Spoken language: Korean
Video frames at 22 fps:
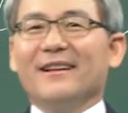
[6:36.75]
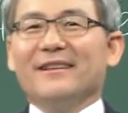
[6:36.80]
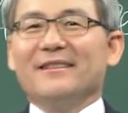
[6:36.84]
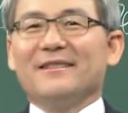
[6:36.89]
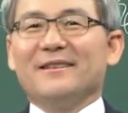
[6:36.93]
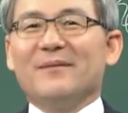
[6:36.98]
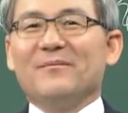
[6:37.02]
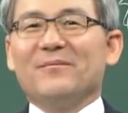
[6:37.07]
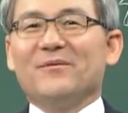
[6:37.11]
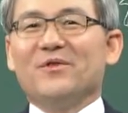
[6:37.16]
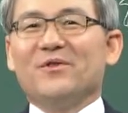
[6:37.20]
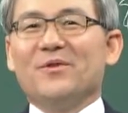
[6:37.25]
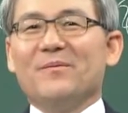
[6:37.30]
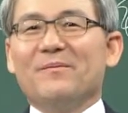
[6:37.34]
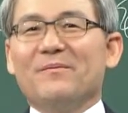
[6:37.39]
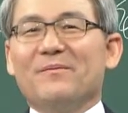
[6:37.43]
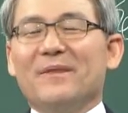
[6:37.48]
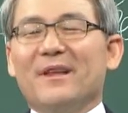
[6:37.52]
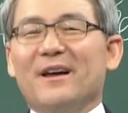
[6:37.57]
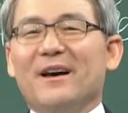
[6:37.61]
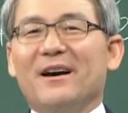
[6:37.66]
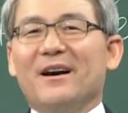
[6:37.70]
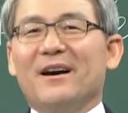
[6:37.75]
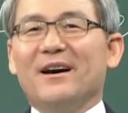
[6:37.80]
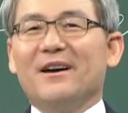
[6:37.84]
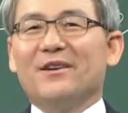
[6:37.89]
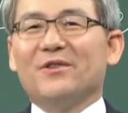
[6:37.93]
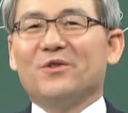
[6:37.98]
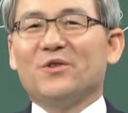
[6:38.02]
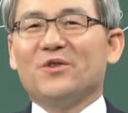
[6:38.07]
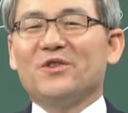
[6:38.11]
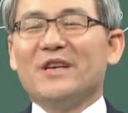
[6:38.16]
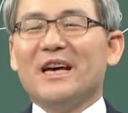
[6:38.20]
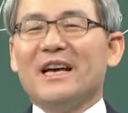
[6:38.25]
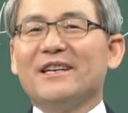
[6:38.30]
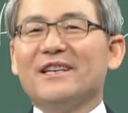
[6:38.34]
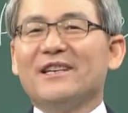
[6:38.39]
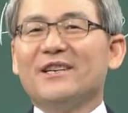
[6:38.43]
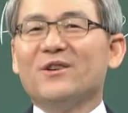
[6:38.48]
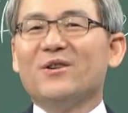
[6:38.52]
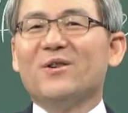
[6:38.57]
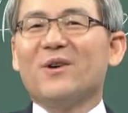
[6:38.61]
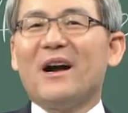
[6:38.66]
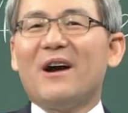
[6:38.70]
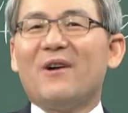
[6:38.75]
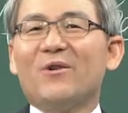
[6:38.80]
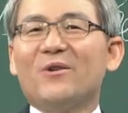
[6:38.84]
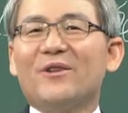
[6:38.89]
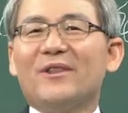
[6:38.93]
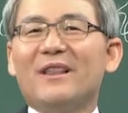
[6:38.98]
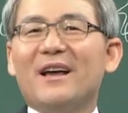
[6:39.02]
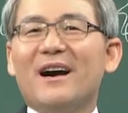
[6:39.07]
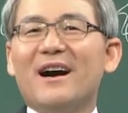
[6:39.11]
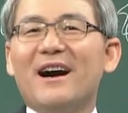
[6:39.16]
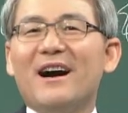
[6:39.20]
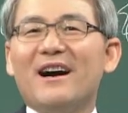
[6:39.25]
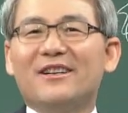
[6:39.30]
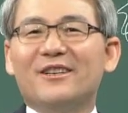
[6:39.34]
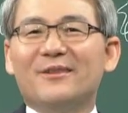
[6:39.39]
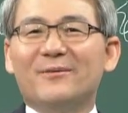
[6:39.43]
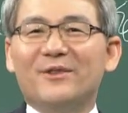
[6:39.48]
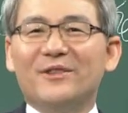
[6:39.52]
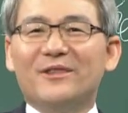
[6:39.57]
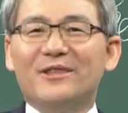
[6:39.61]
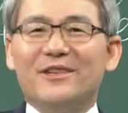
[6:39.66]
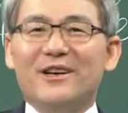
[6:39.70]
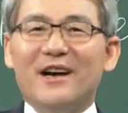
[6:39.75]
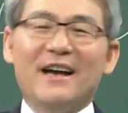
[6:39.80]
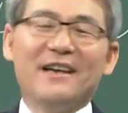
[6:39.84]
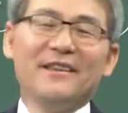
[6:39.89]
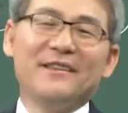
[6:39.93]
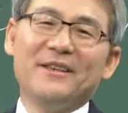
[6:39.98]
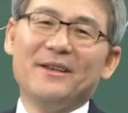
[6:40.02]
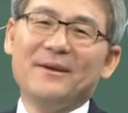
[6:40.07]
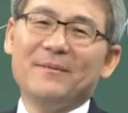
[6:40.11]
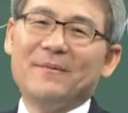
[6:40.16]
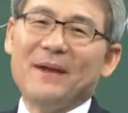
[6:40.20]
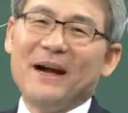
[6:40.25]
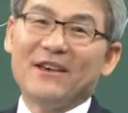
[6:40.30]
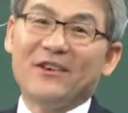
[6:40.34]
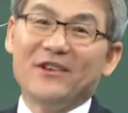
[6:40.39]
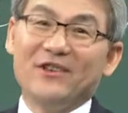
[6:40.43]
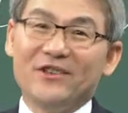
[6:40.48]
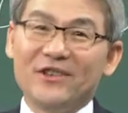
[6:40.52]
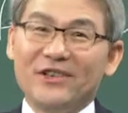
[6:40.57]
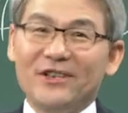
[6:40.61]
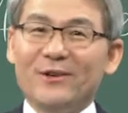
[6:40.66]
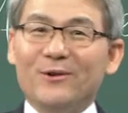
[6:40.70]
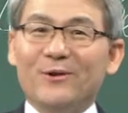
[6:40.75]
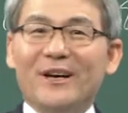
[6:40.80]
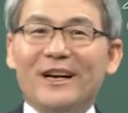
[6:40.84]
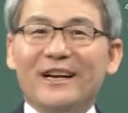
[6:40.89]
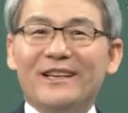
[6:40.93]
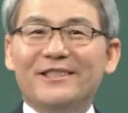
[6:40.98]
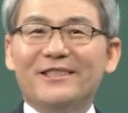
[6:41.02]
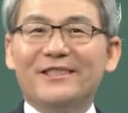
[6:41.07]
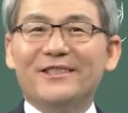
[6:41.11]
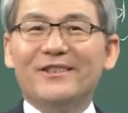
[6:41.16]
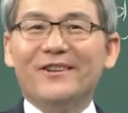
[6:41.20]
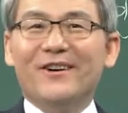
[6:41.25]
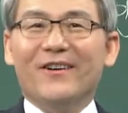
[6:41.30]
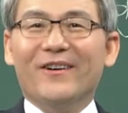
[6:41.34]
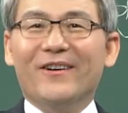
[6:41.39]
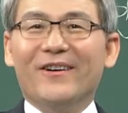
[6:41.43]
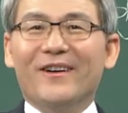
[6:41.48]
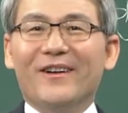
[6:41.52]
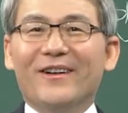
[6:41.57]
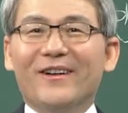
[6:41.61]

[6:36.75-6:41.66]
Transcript: 참좀 아, 좋지 않은 길로 가고 있다. 그러면 그 아이들이 바뀌어지기를 원하시죠.